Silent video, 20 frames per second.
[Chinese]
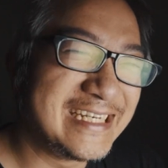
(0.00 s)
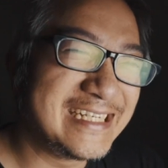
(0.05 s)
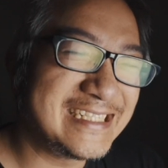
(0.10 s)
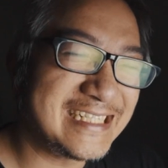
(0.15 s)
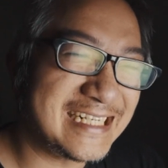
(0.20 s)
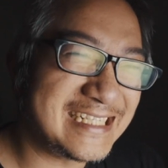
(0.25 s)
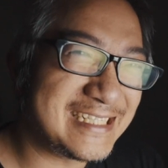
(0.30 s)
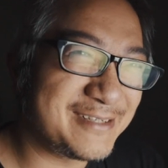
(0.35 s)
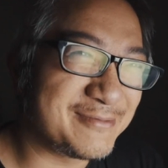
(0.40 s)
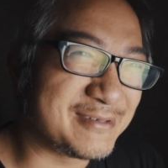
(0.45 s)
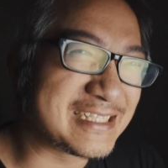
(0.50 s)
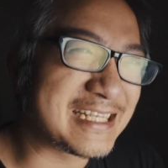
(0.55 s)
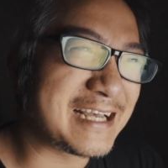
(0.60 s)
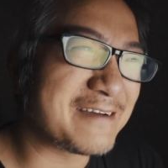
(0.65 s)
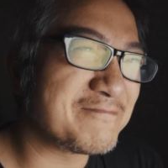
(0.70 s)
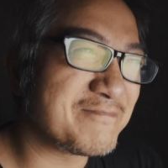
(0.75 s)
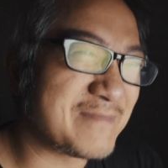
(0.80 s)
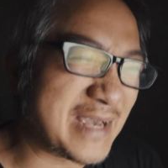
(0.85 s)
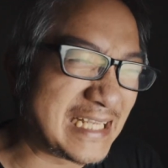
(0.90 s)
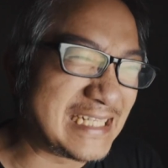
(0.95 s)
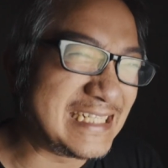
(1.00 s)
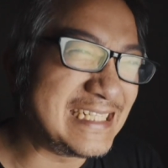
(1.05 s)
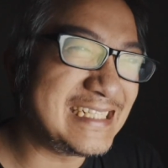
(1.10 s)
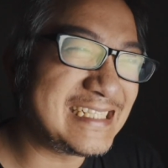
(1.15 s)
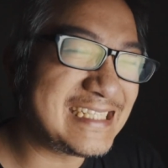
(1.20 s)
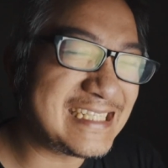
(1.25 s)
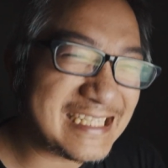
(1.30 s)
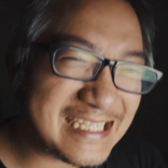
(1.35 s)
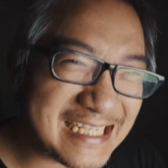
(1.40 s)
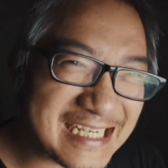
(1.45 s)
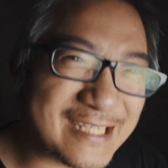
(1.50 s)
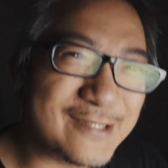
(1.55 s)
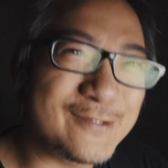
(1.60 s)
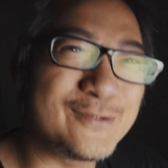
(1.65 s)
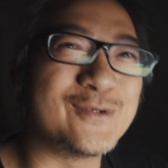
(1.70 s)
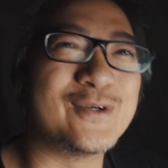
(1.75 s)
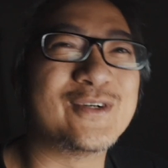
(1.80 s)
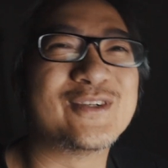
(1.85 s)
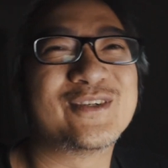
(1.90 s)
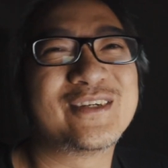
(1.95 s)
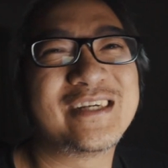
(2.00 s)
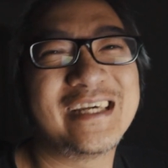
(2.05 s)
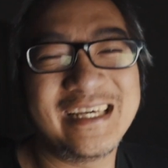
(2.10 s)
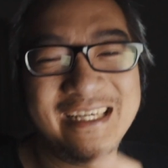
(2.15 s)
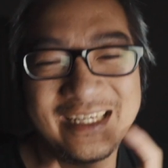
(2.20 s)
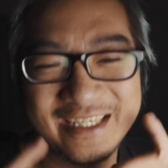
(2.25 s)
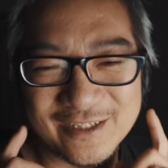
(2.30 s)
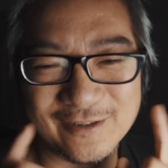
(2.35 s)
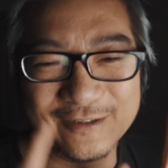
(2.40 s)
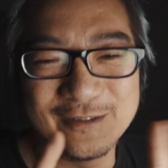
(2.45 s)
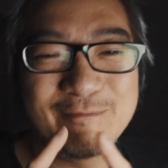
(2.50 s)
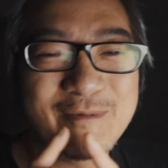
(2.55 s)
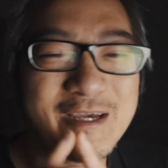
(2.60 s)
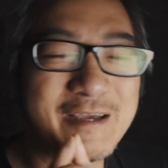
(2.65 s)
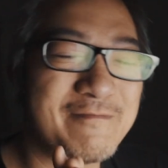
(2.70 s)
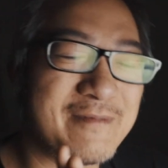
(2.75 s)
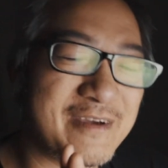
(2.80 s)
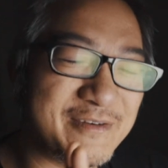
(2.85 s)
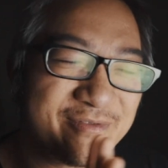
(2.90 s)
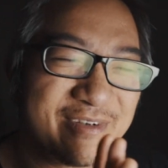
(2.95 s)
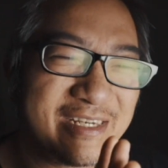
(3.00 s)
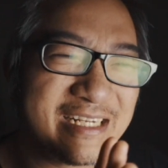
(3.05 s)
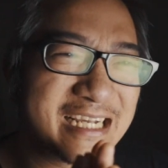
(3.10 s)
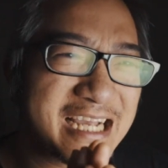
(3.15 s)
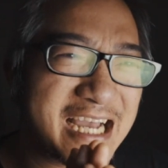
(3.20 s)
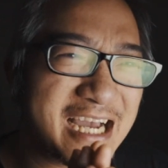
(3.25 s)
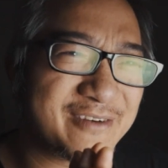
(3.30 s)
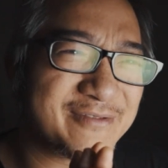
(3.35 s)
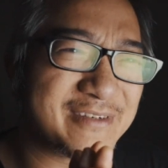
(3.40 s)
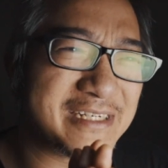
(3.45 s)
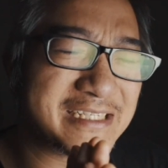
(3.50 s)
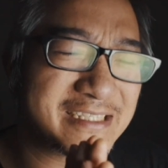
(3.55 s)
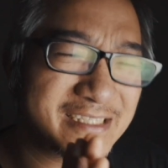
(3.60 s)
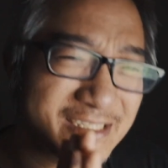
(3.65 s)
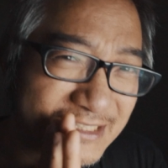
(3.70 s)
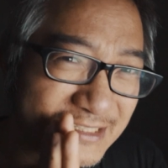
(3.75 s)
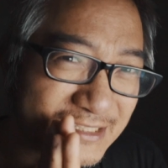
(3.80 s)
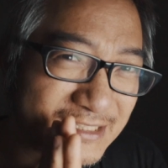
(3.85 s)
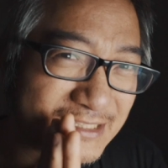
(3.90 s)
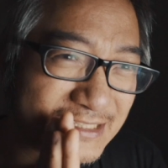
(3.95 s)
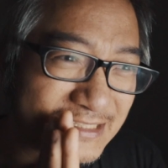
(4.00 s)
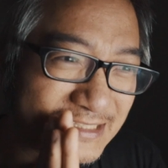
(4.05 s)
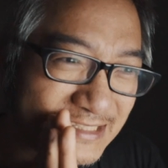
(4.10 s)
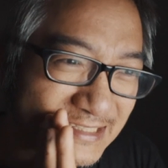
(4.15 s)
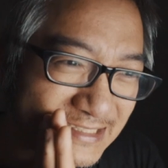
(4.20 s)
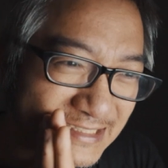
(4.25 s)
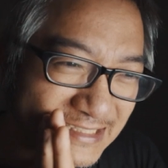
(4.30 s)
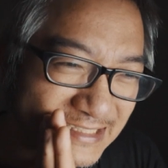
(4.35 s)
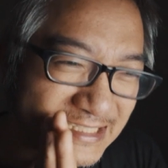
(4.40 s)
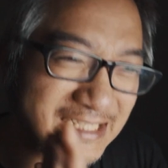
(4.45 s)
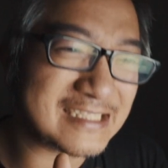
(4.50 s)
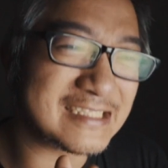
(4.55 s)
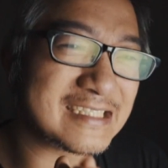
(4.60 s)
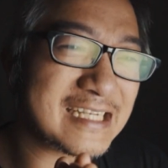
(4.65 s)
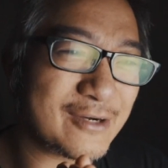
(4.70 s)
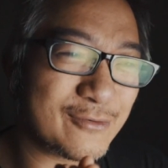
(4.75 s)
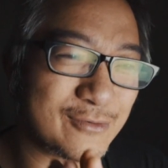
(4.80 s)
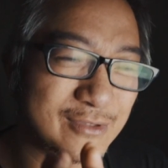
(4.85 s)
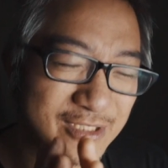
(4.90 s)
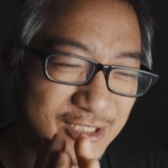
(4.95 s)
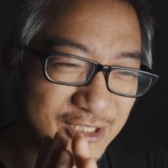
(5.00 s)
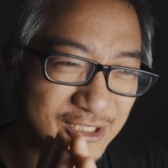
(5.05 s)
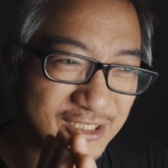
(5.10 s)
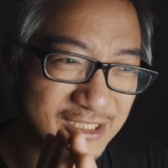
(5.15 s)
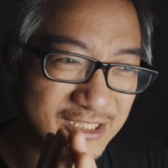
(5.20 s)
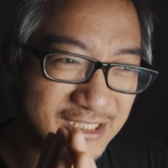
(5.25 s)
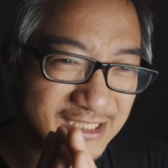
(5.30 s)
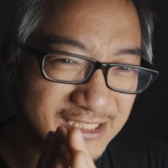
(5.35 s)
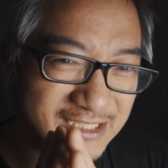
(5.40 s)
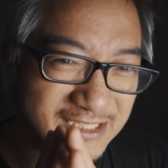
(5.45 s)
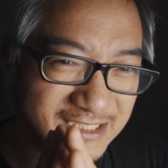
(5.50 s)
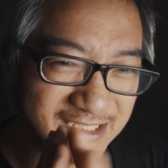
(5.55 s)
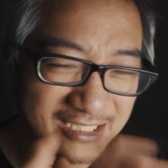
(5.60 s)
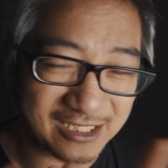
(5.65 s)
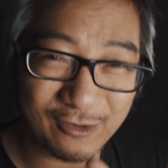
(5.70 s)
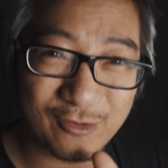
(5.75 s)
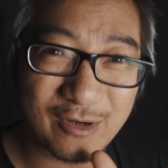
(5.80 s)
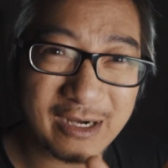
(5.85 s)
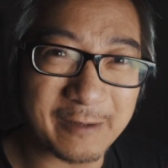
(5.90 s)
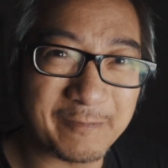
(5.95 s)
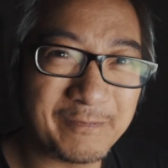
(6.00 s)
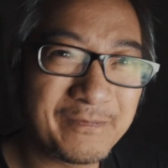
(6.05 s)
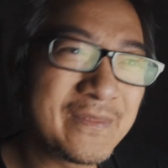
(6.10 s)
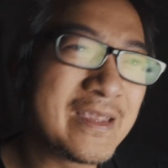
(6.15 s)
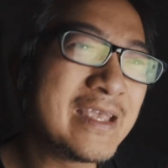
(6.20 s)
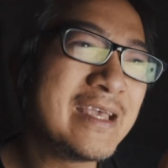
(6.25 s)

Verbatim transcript: 现在基本上每一天我都可以有一杯免费的咖啡，是现在我的情况。